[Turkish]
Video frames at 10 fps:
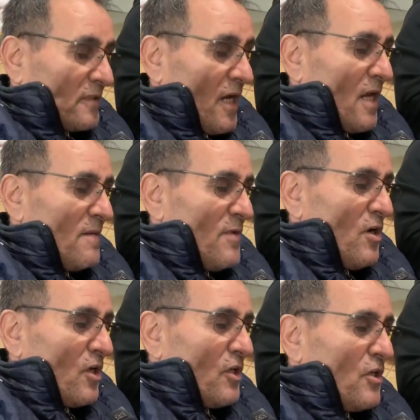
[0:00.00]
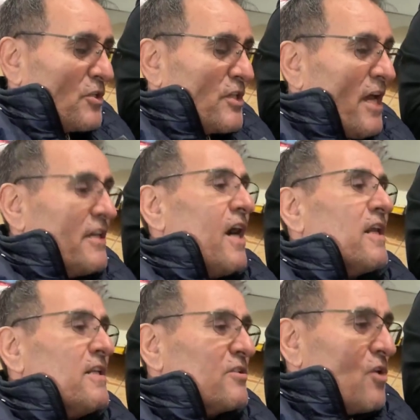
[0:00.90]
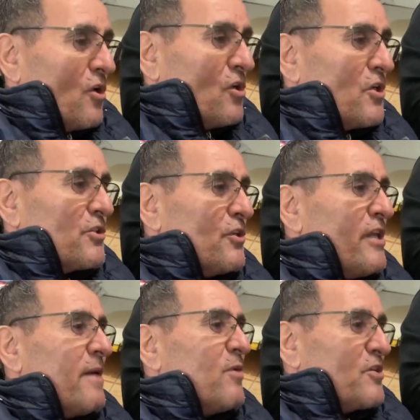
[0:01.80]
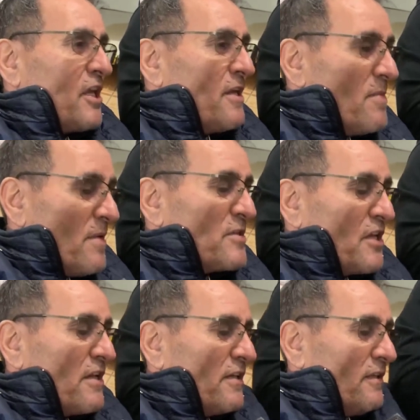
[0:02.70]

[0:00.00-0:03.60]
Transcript: Tarımı hor görürsen yarın zor görürsün diye boşa dememişler.